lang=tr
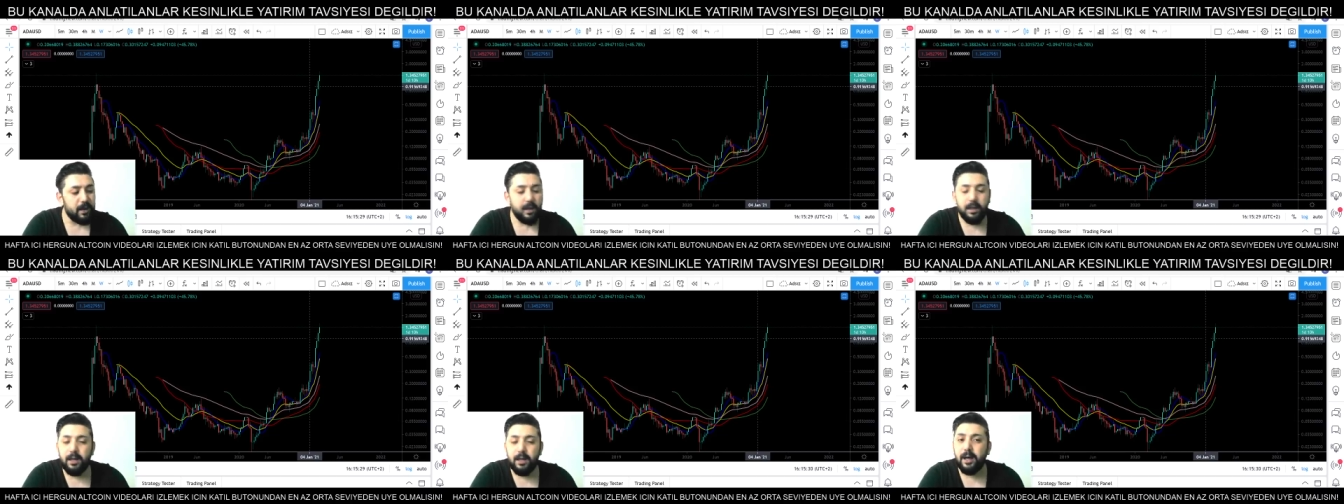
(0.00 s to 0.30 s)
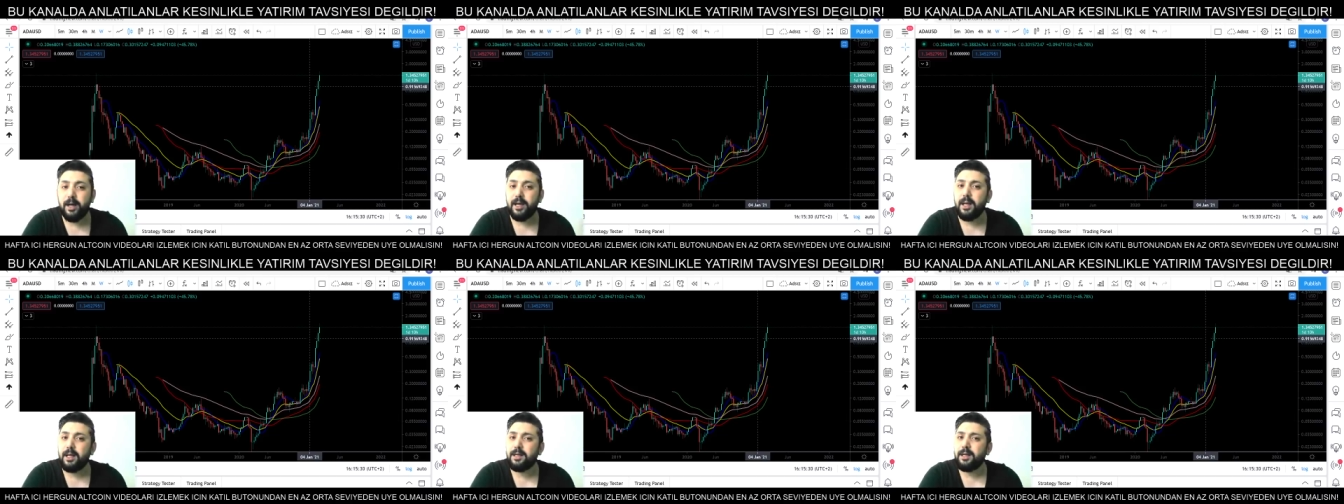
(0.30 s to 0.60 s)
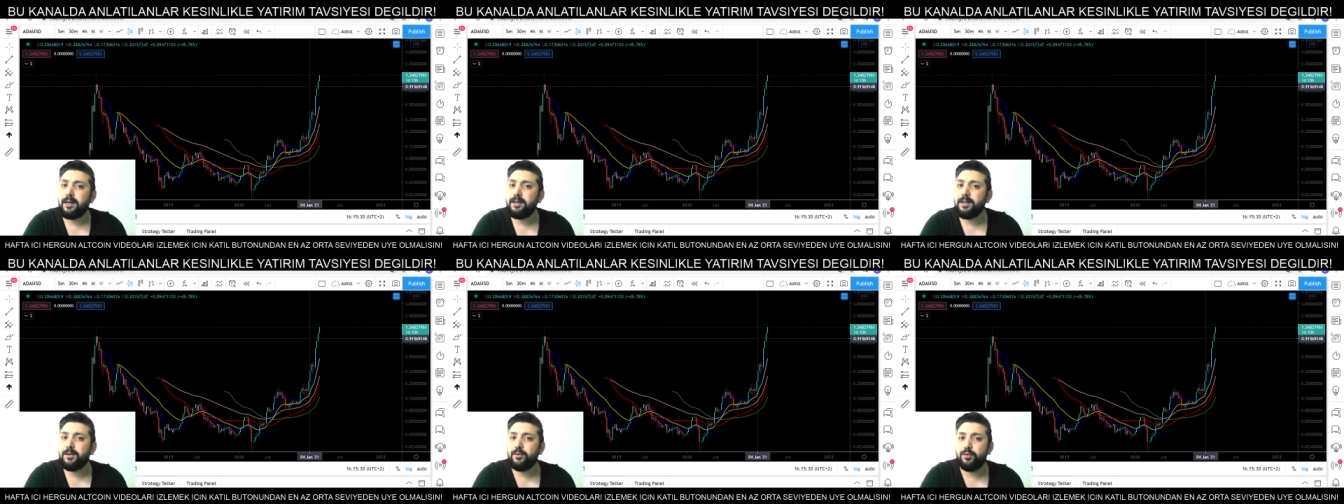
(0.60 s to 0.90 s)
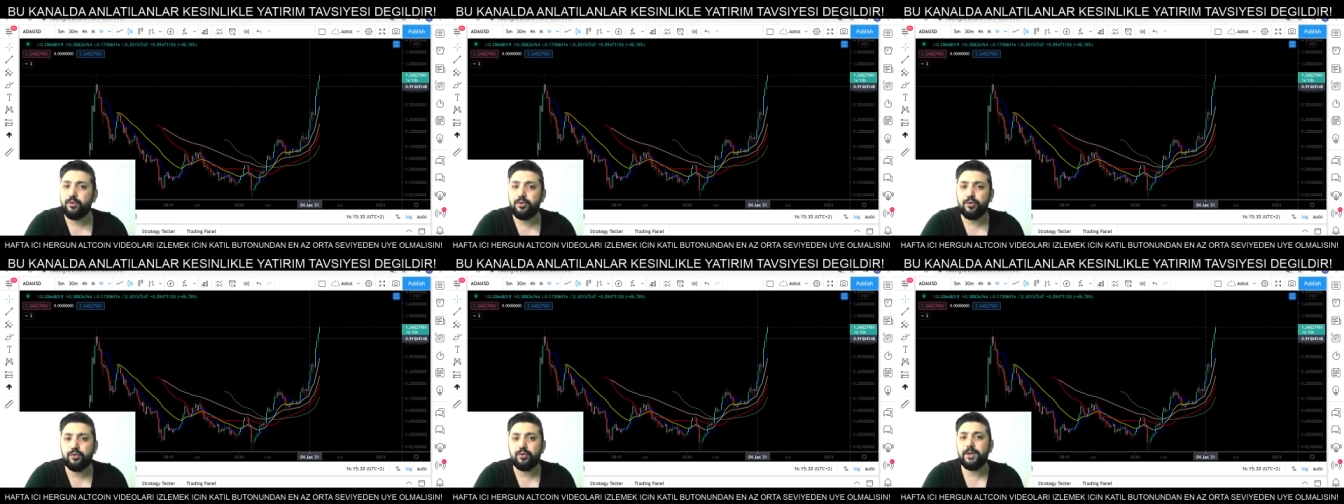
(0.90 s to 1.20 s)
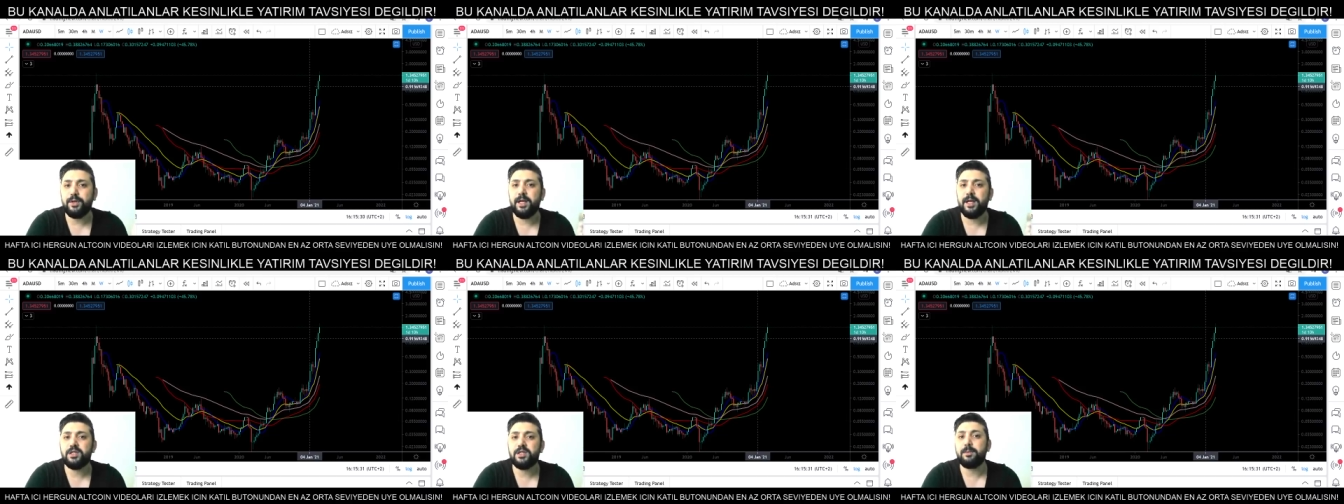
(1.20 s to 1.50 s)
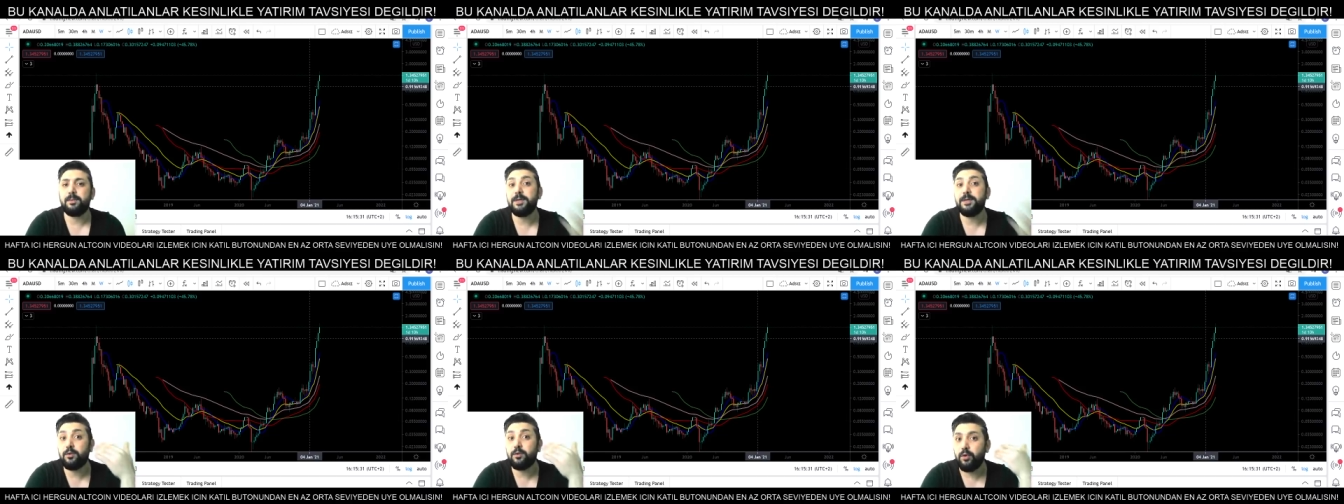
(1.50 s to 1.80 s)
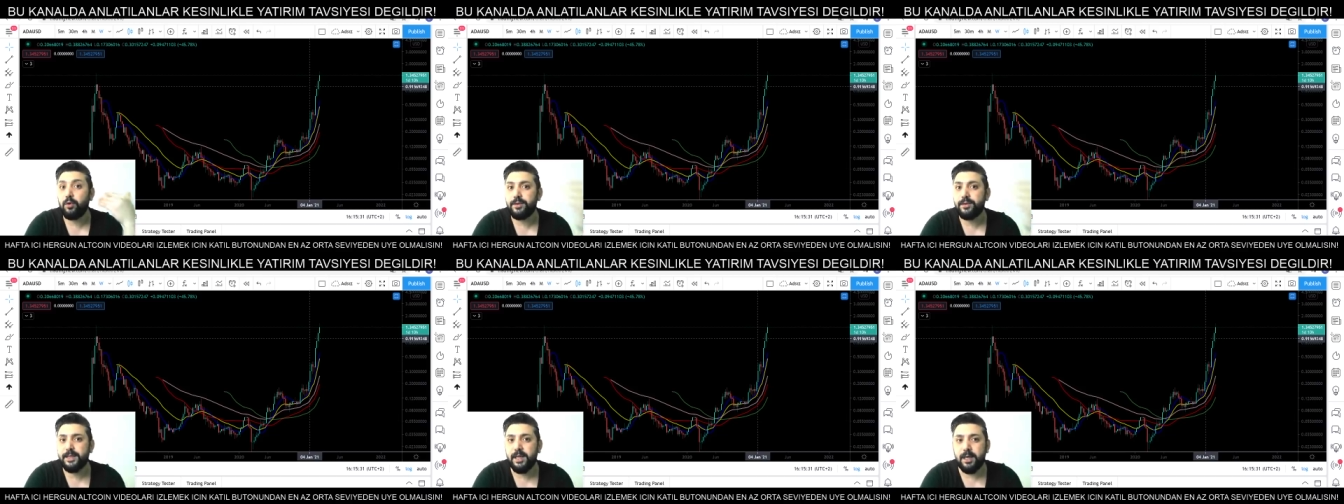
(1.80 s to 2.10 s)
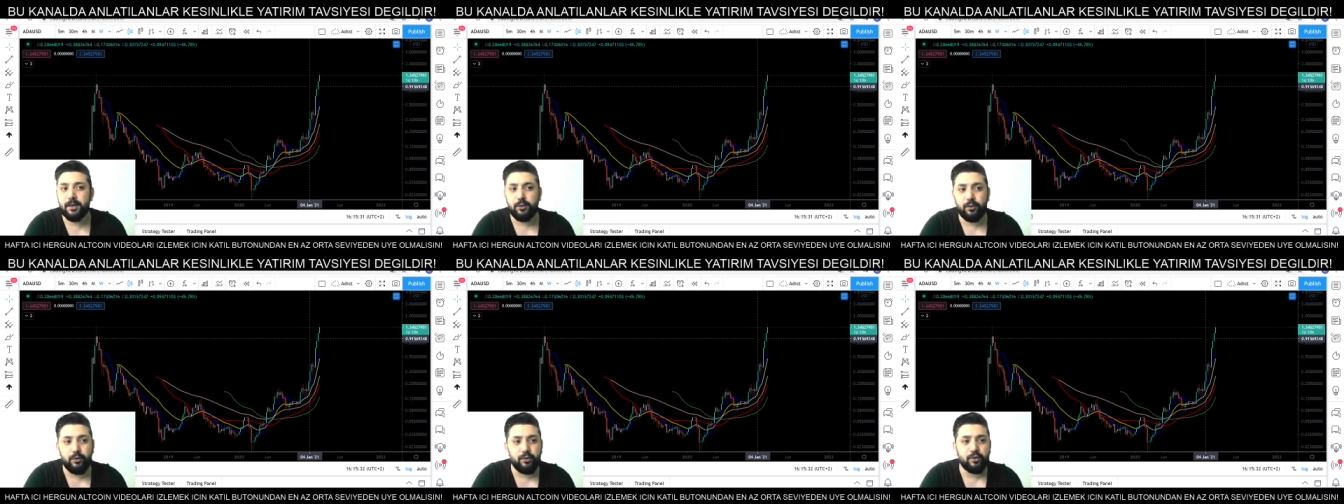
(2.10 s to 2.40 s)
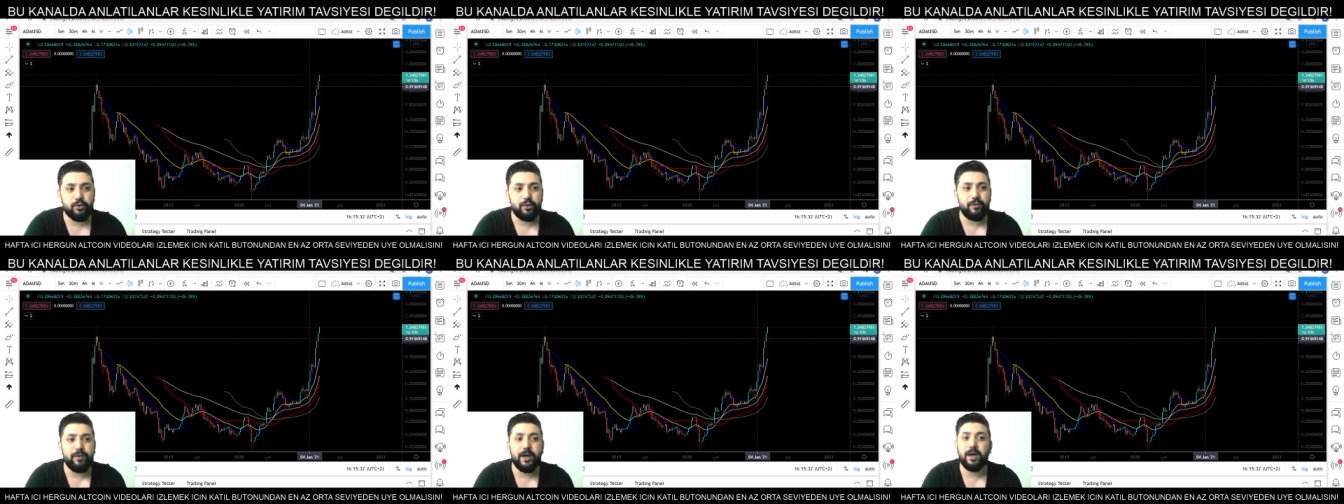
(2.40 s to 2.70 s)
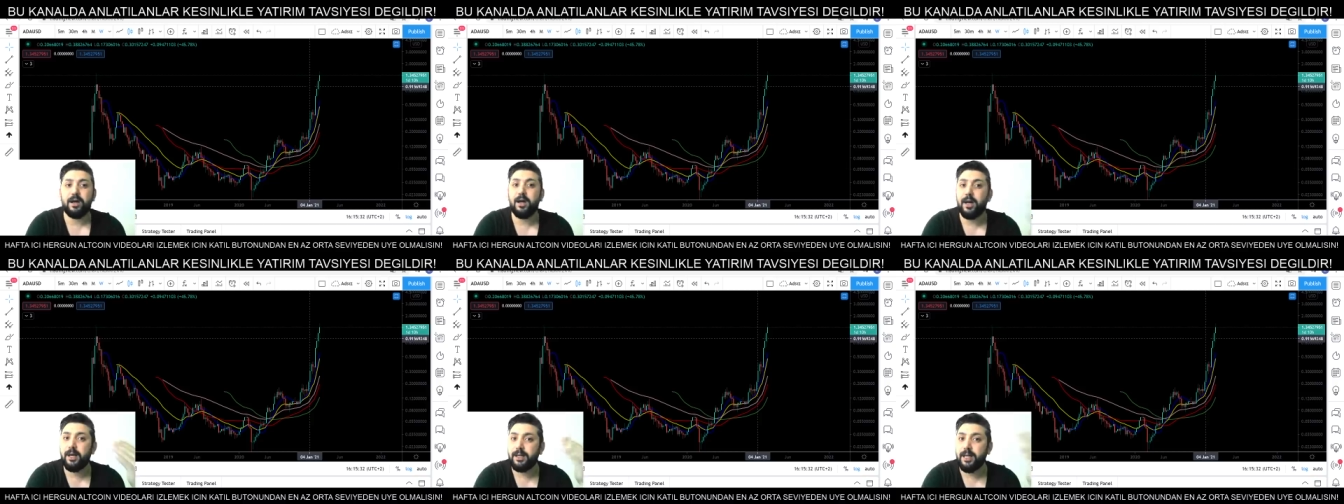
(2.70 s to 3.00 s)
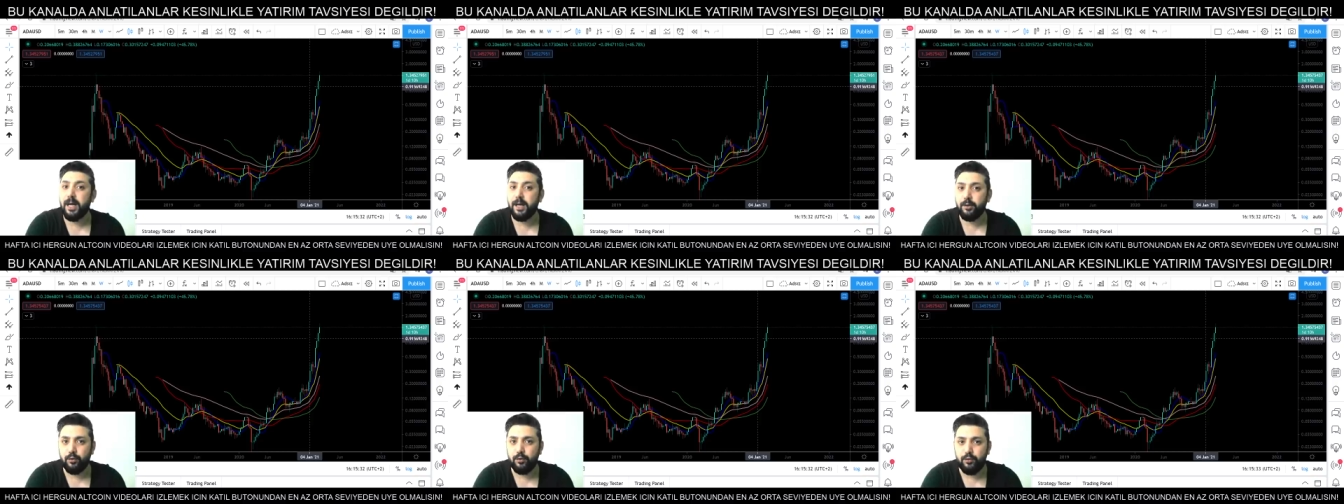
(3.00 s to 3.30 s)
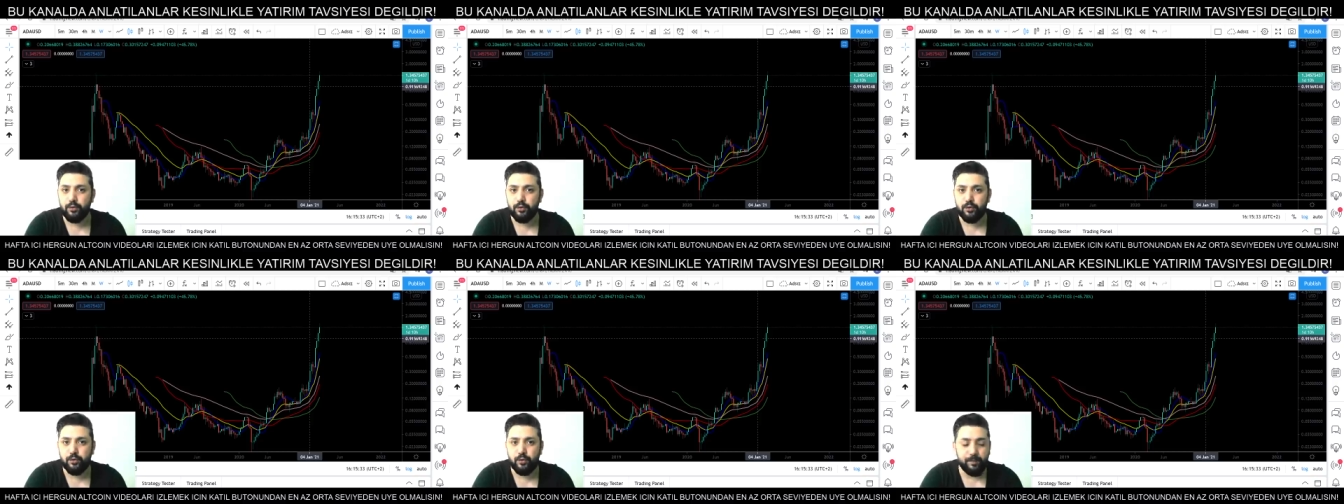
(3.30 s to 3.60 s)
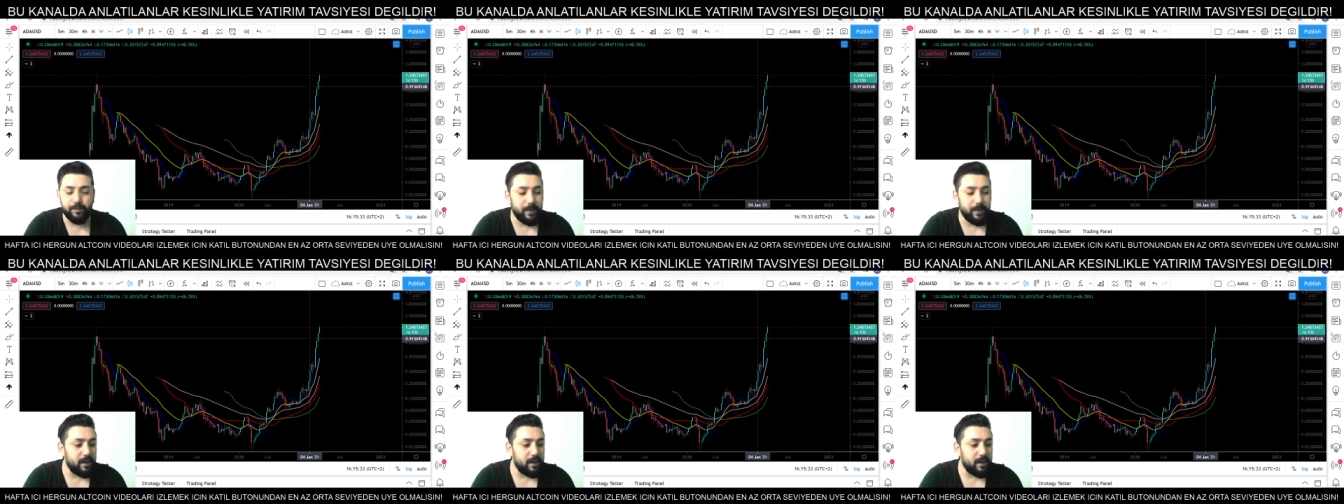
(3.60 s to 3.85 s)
Aradan 2-3 gün geçti. Bitcoin sert düştü ve Cardano düştü.